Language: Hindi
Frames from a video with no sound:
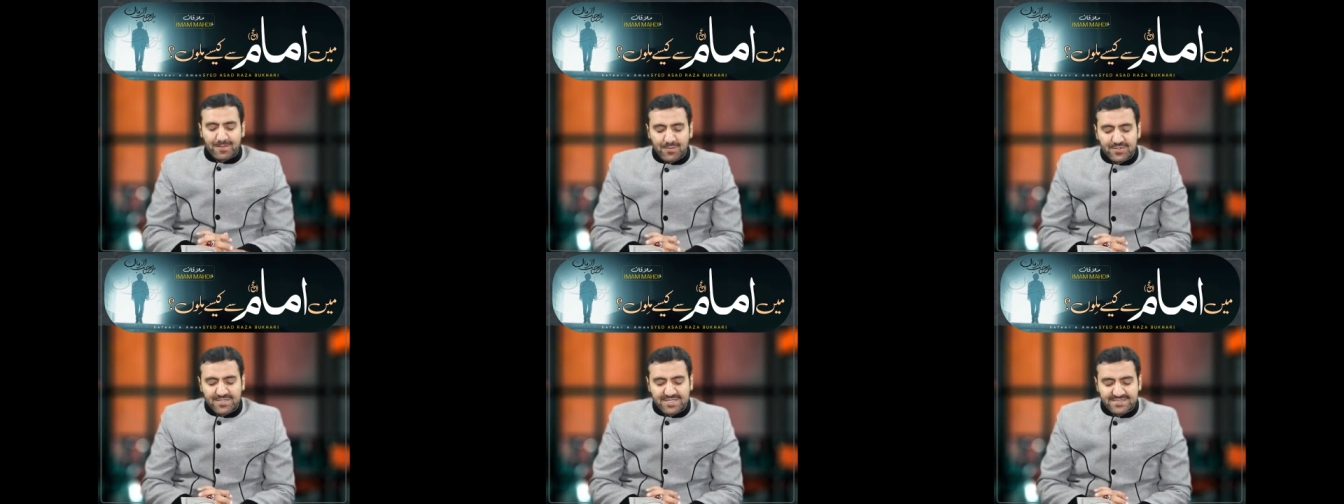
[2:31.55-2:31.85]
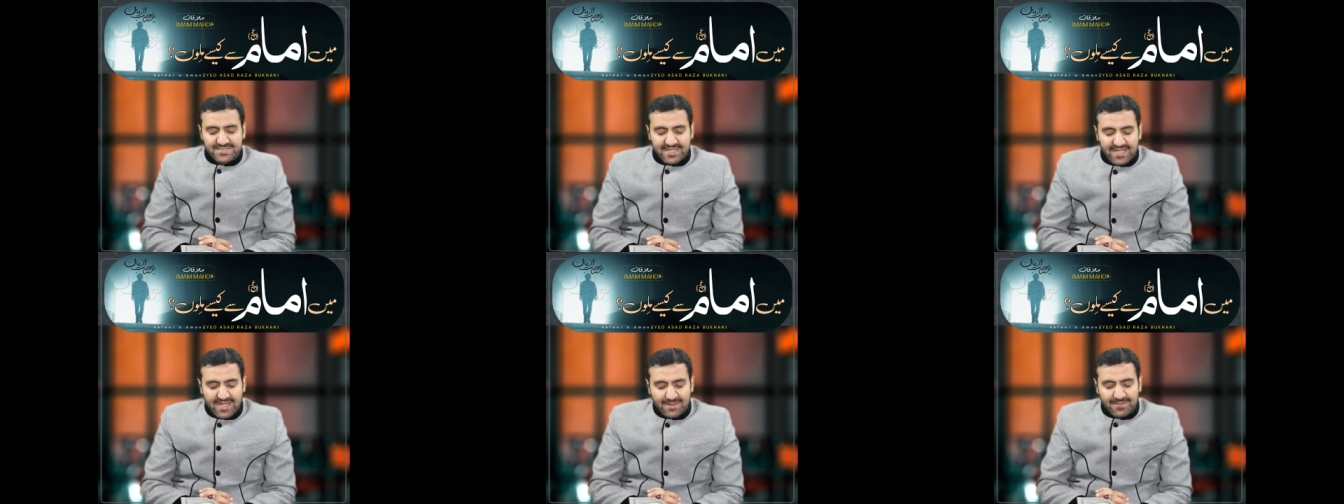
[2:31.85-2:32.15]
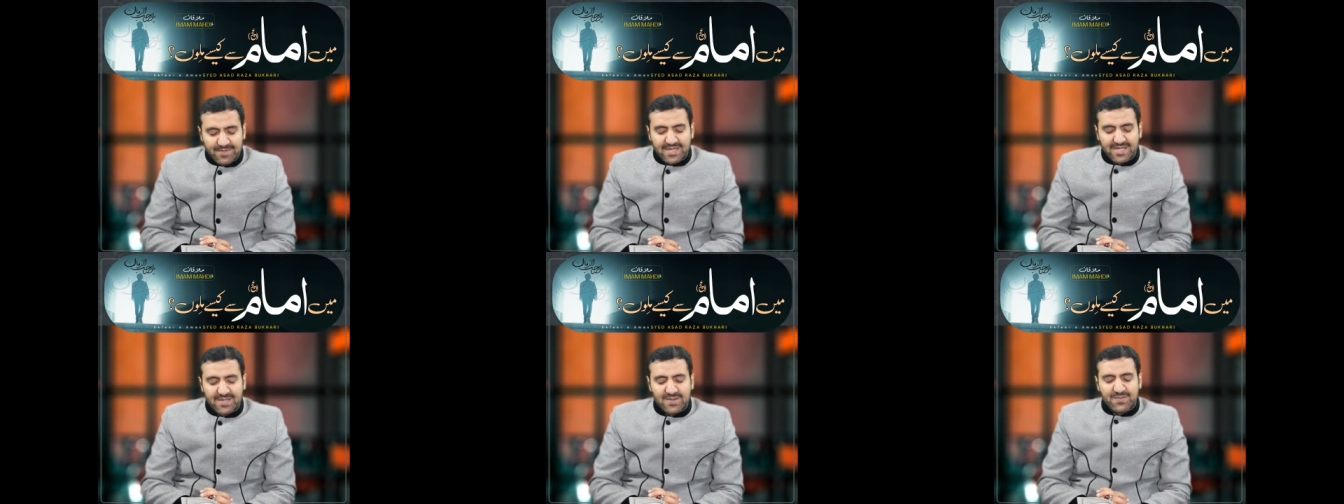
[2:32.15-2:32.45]
मुझे
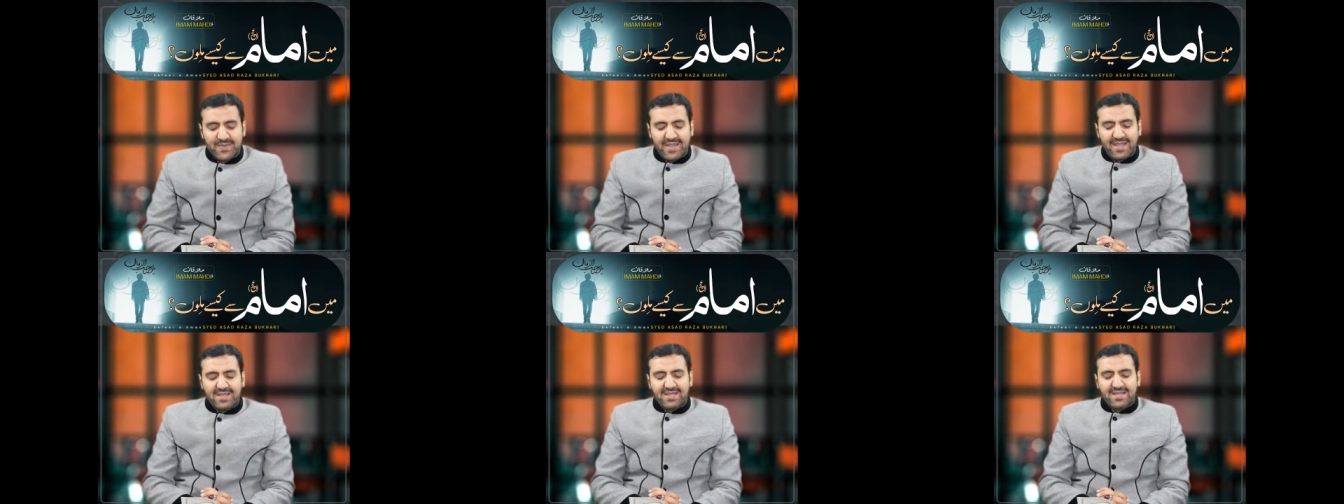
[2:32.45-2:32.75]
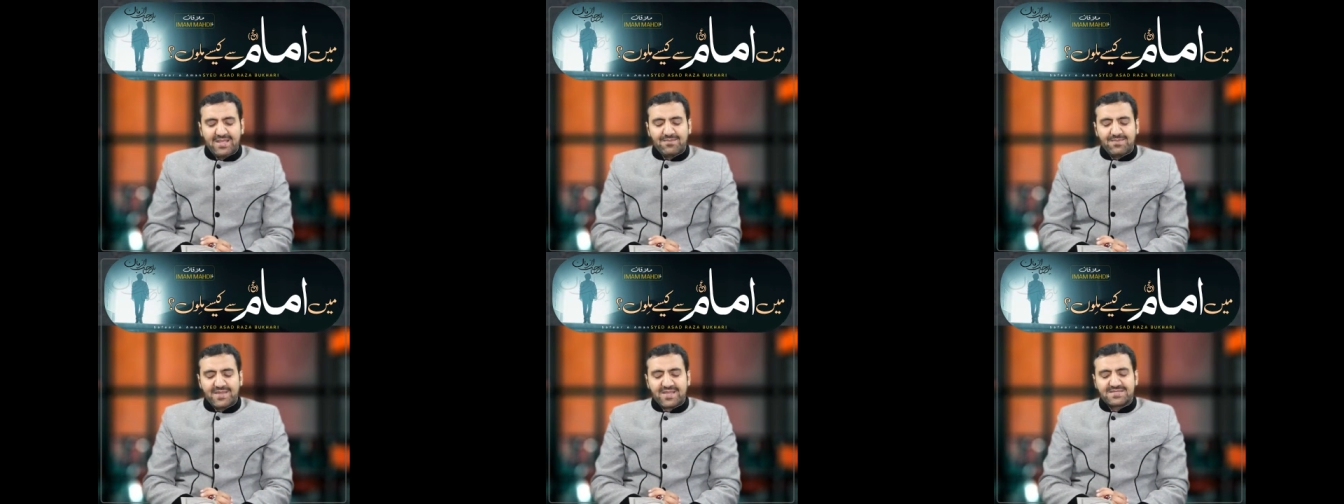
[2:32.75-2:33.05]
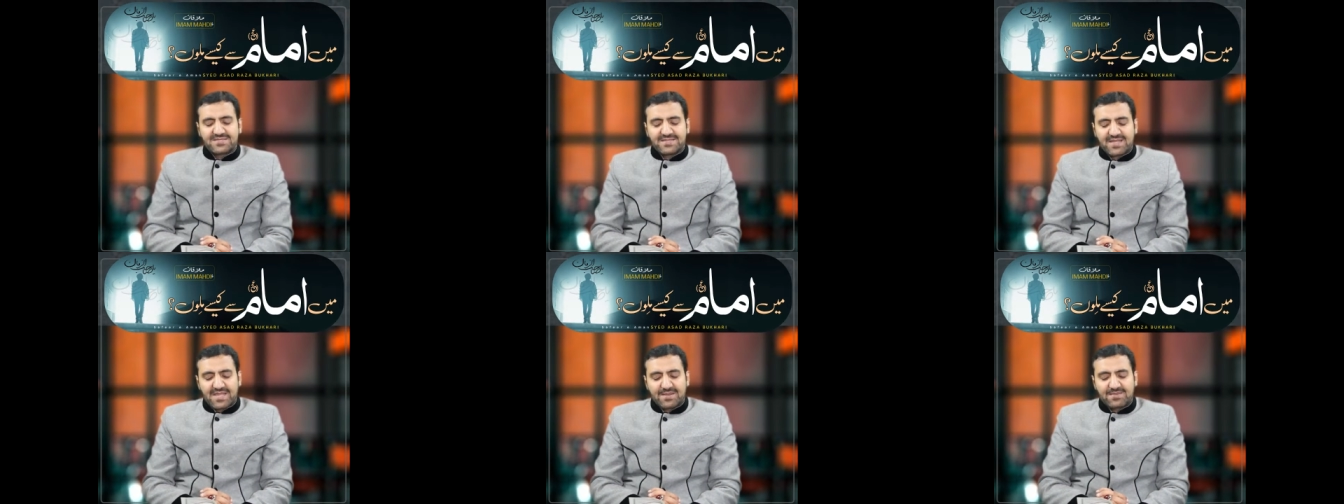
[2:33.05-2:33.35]
सलाम करने में पहल की
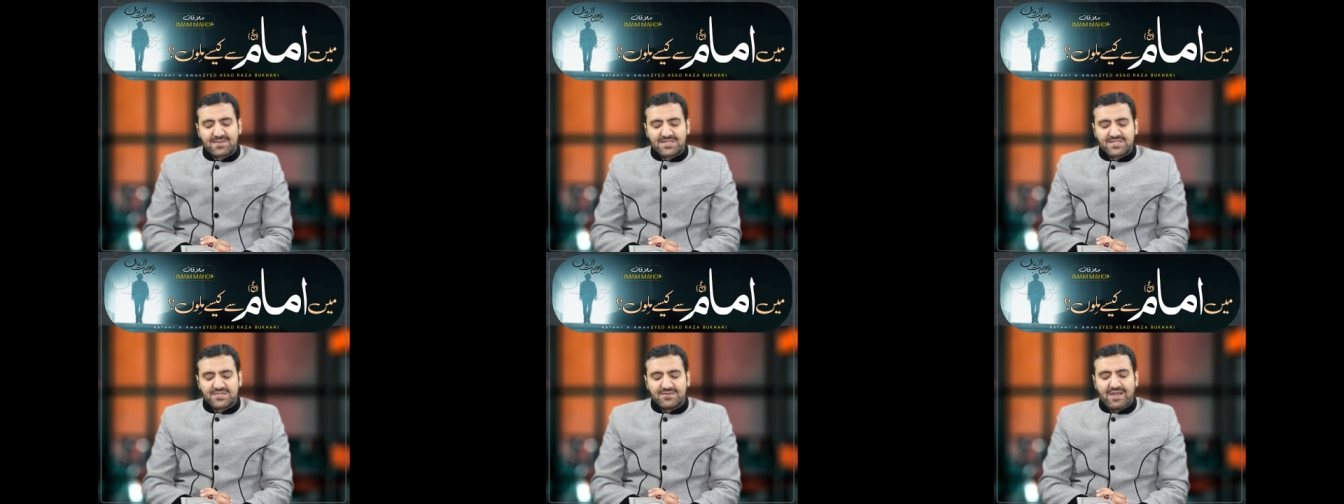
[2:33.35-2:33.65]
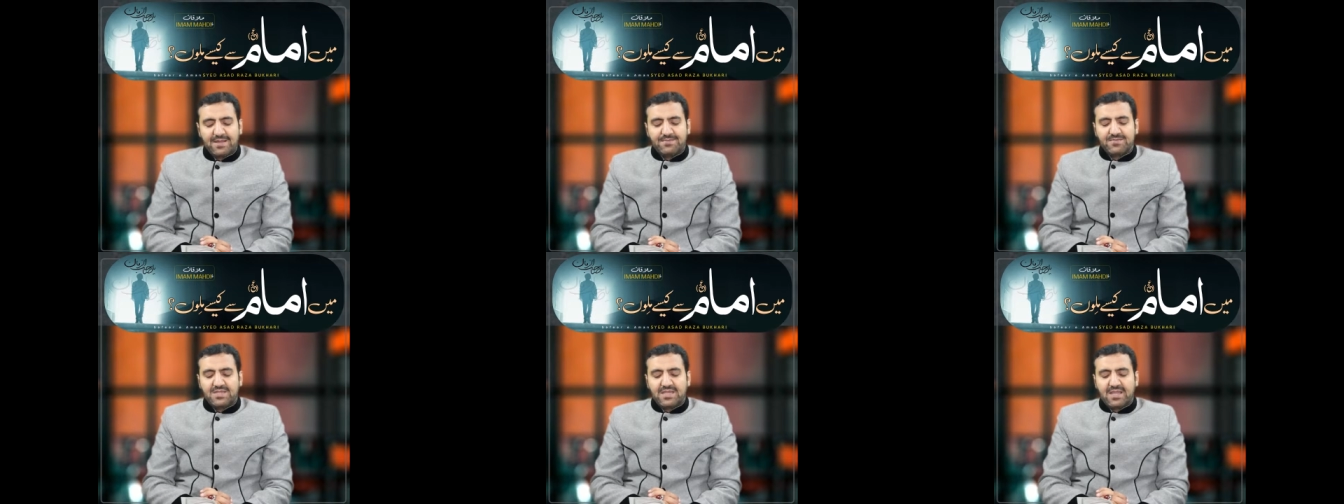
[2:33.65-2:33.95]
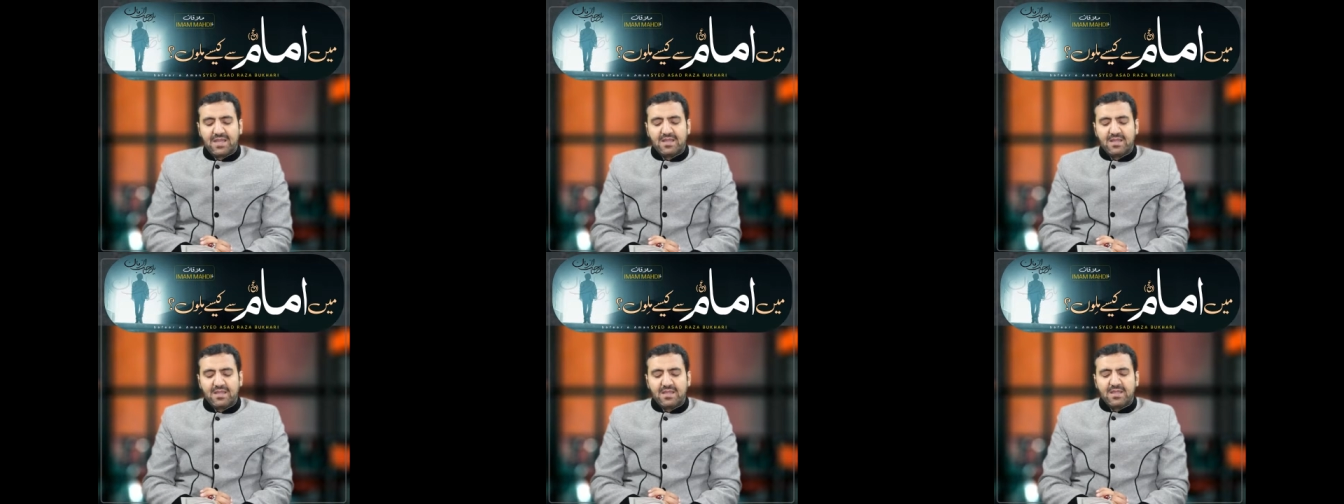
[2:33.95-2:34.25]
मैंने सलाम का जवाब
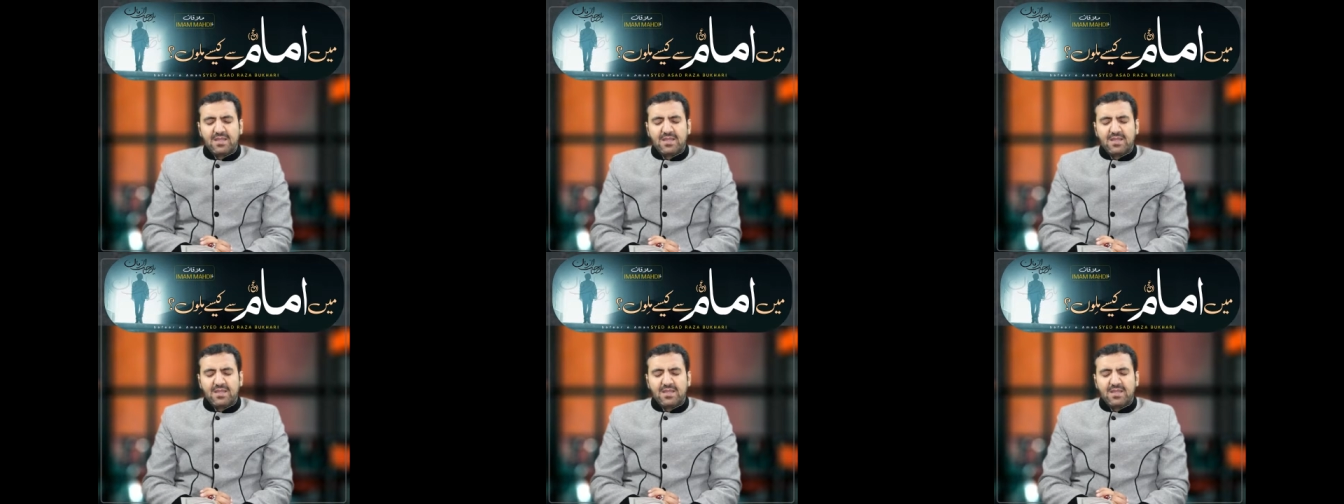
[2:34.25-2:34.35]
दिया